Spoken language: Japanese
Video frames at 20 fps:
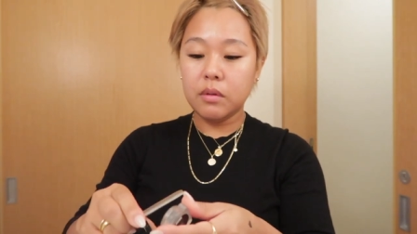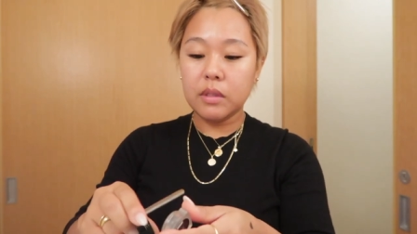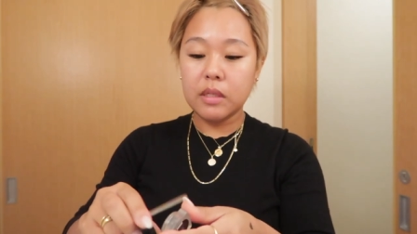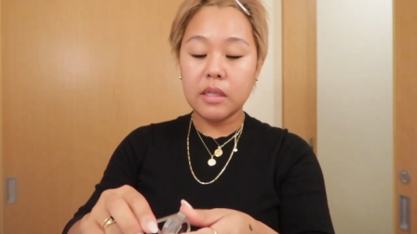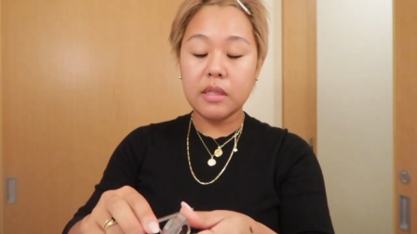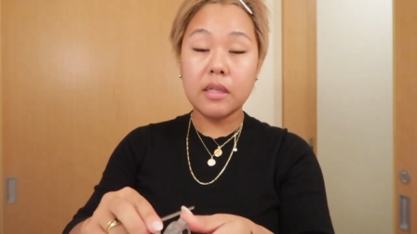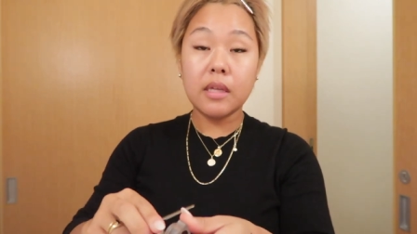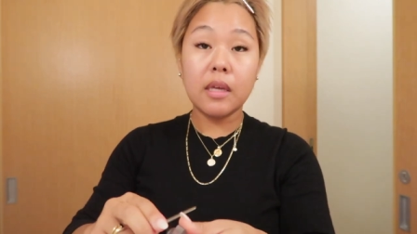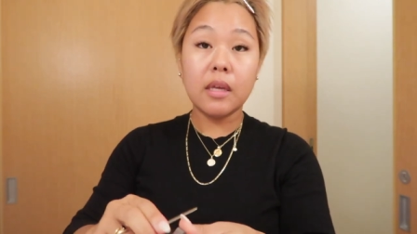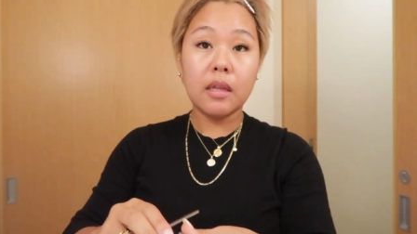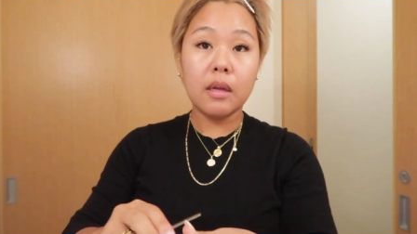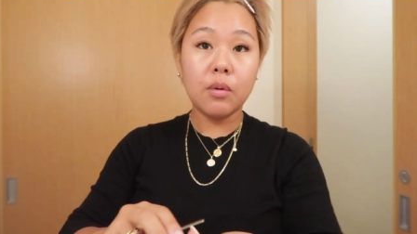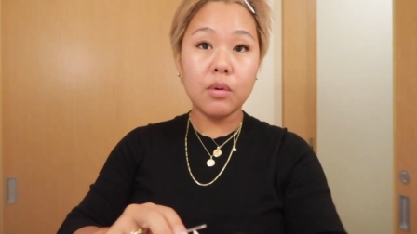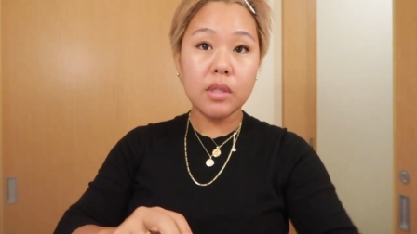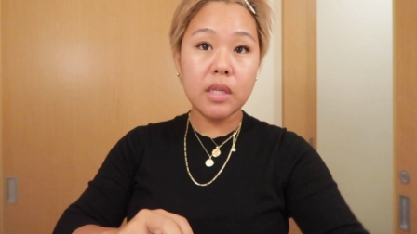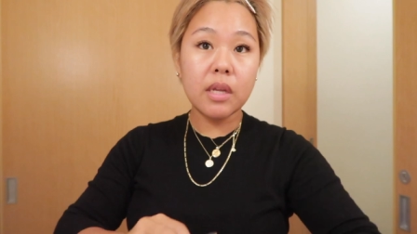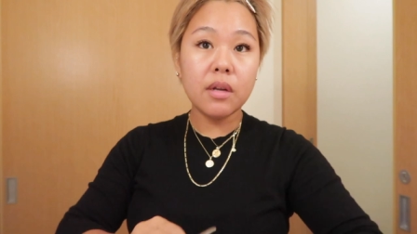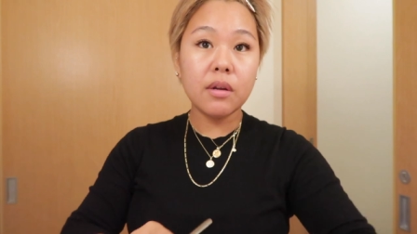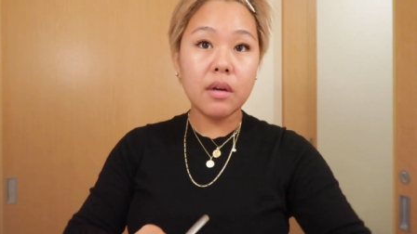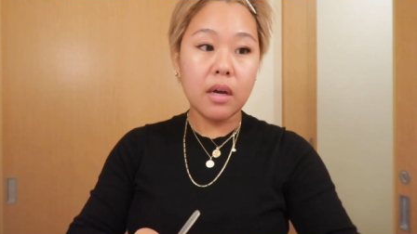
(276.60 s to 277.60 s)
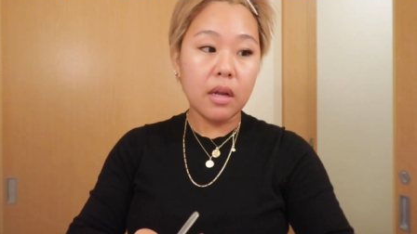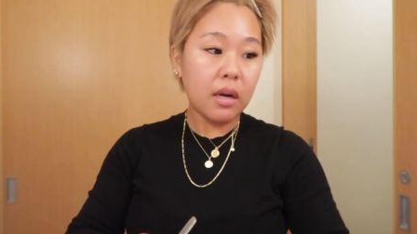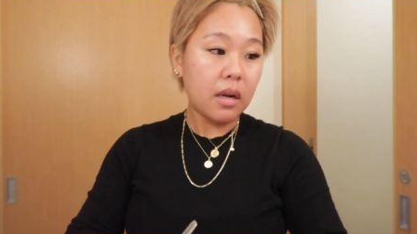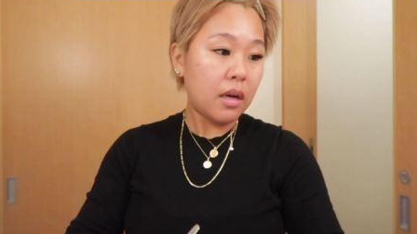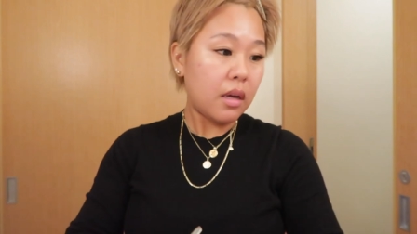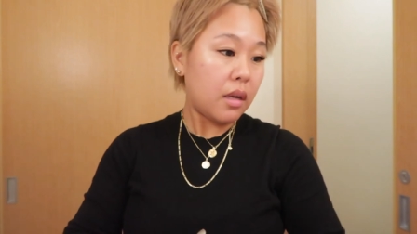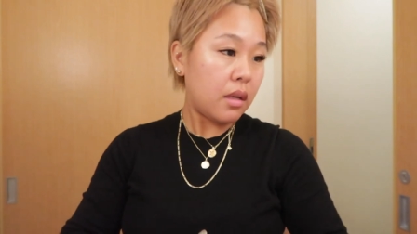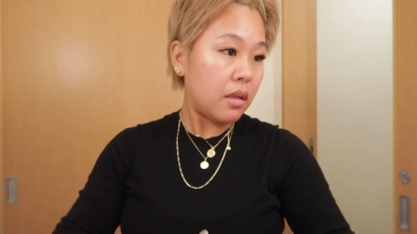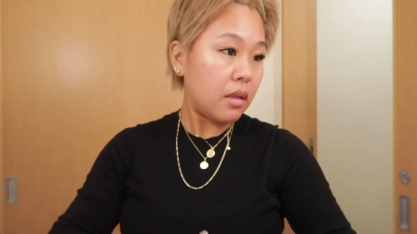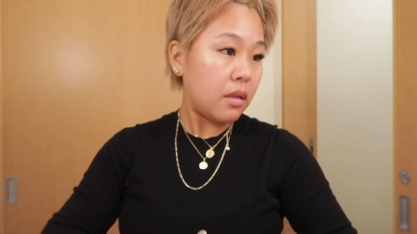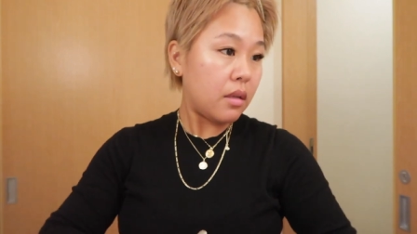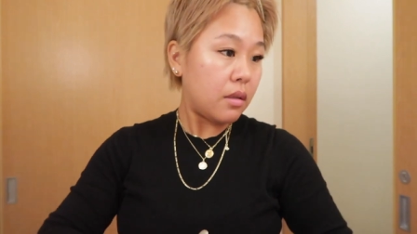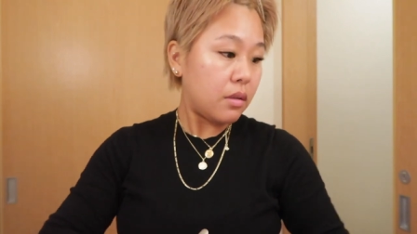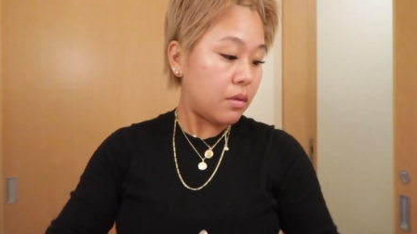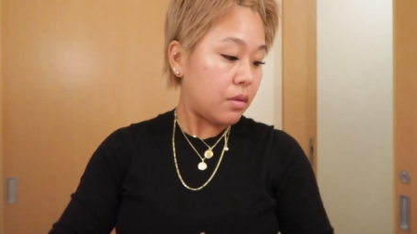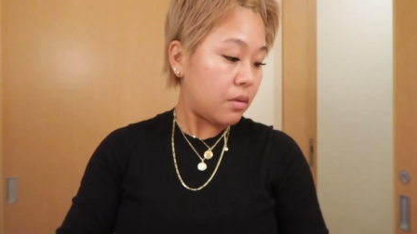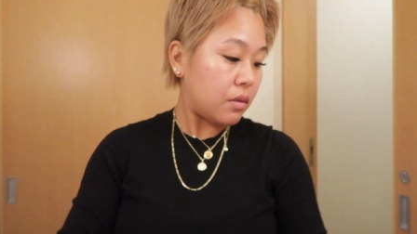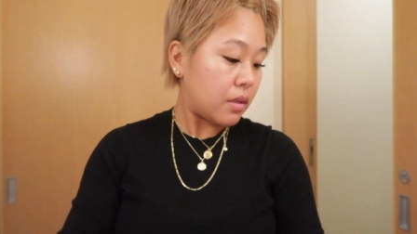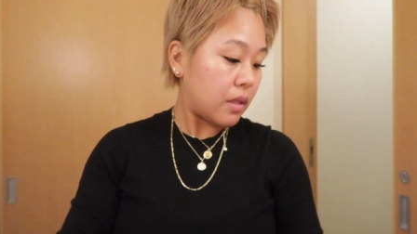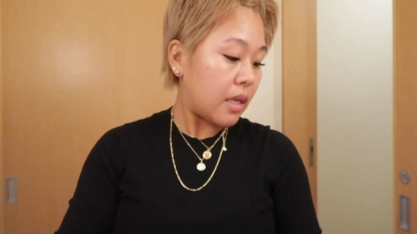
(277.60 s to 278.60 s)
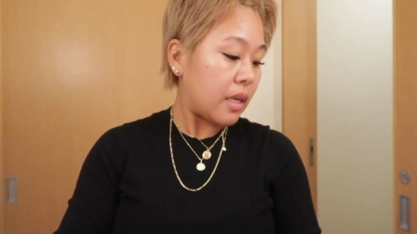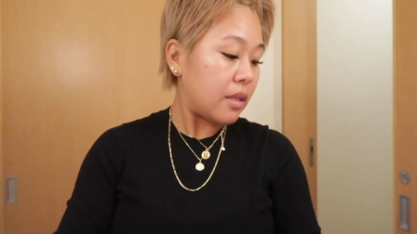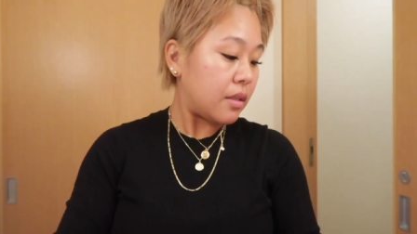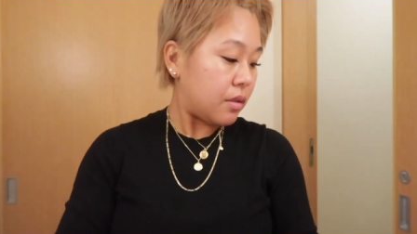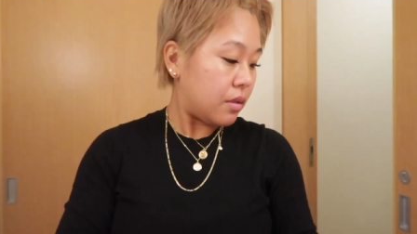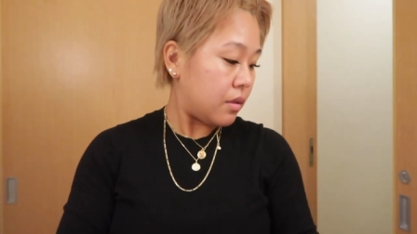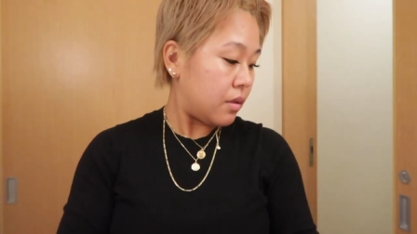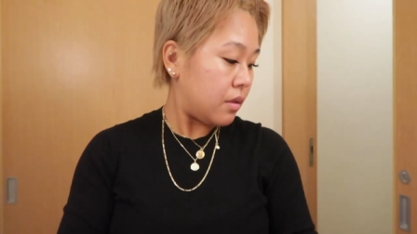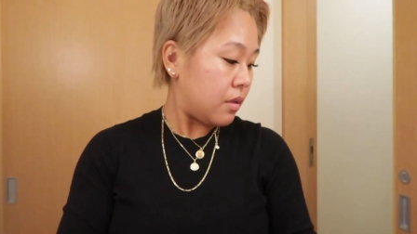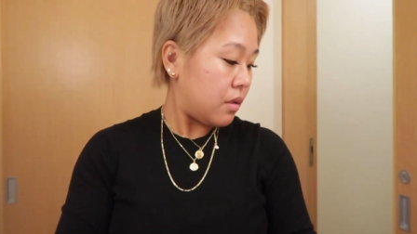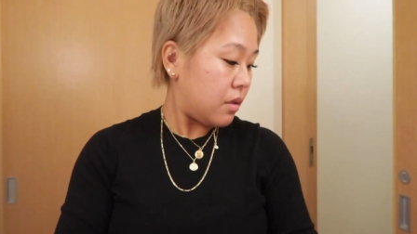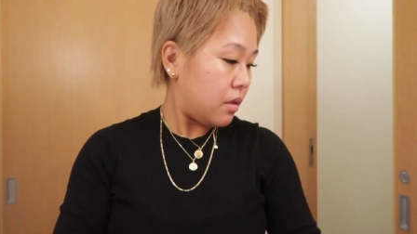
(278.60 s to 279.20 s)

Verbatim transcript: 全然押せるからスーツケース